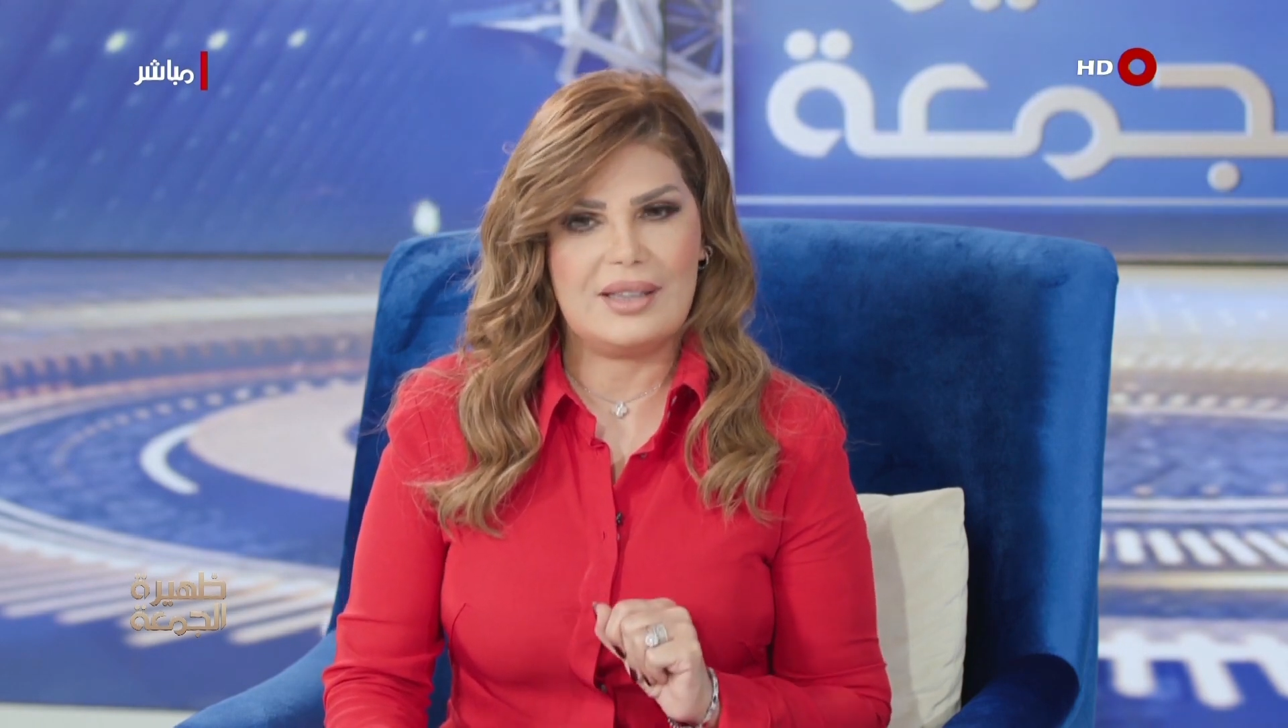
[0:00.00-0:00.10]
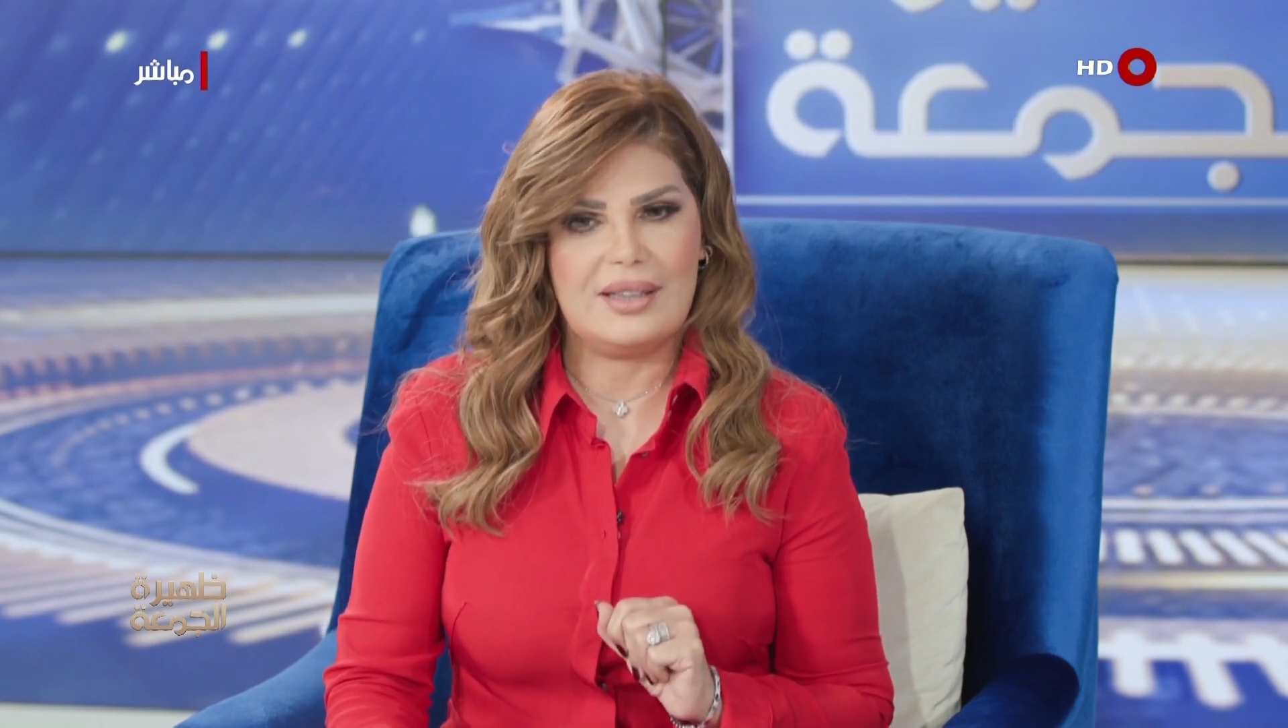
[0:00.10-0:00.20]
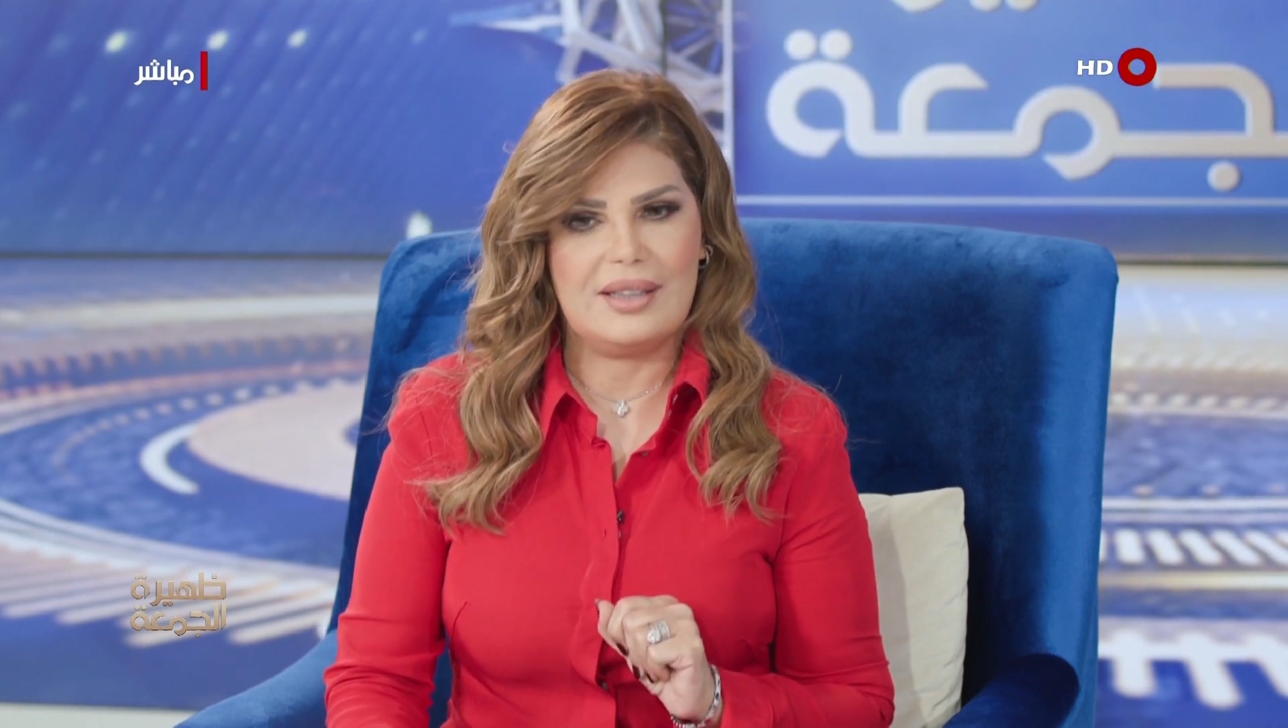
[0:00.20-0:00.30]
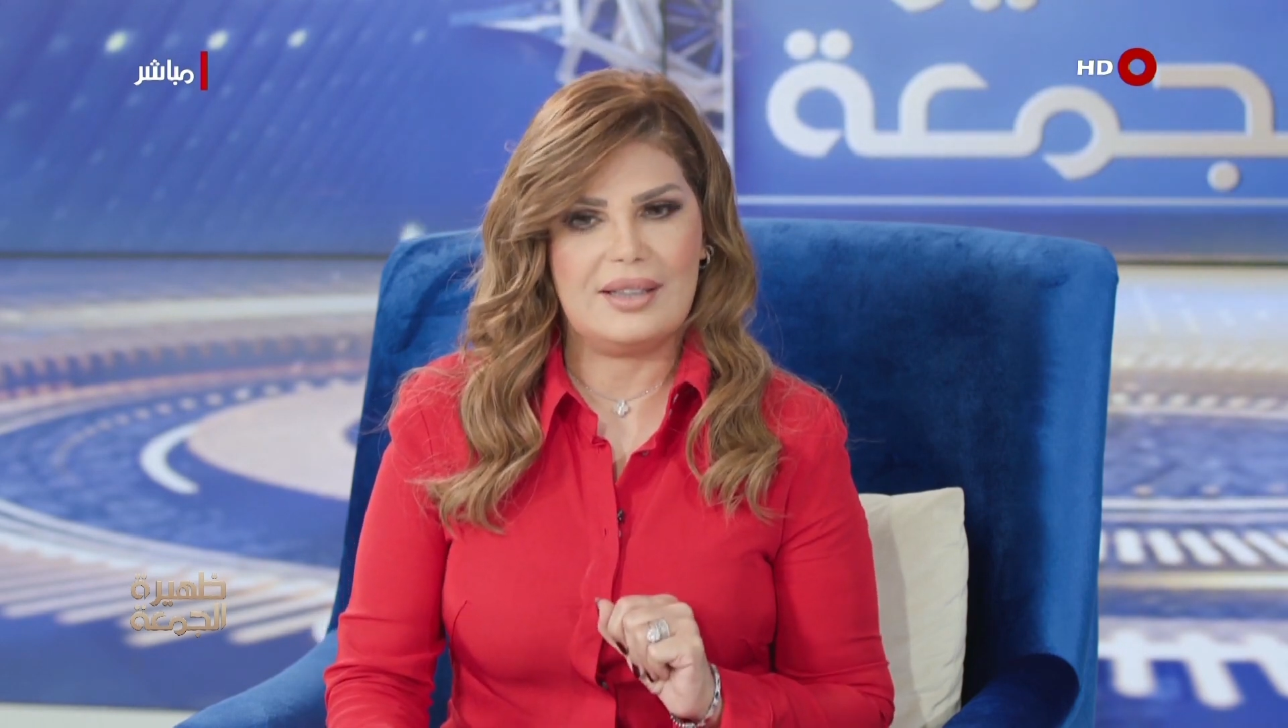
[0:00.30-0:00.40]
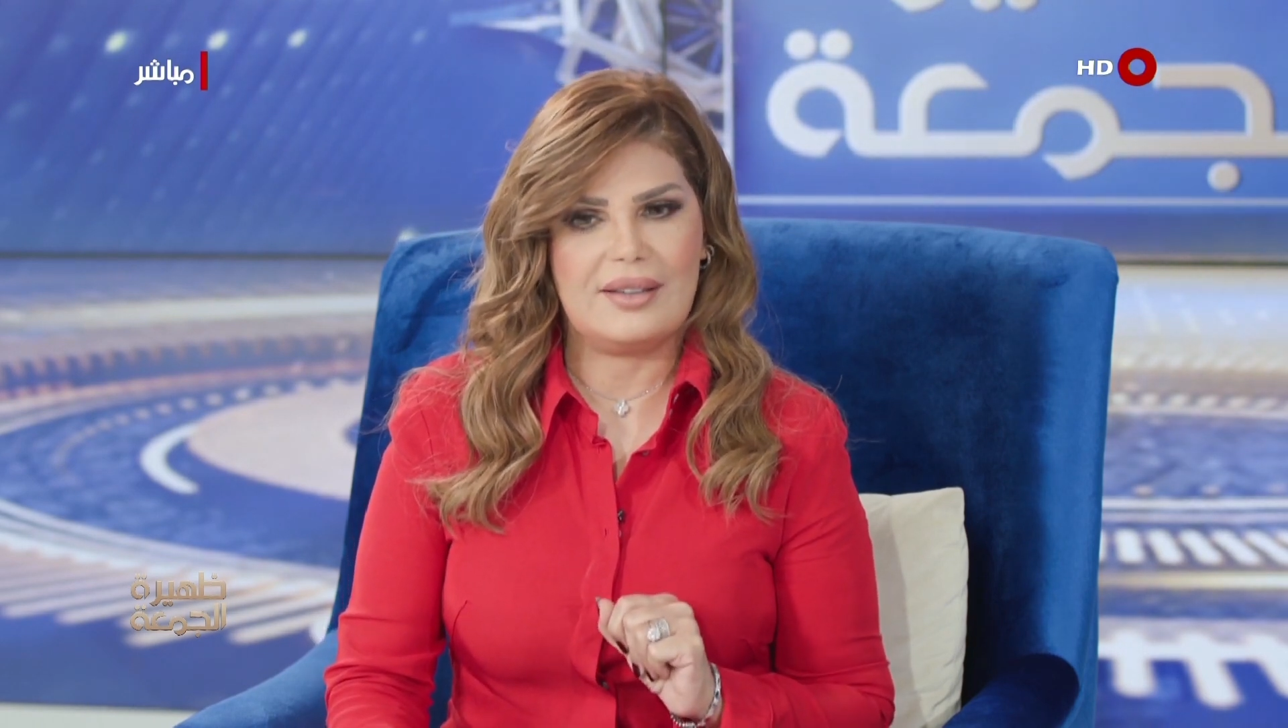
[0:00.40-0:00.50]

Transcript: آه،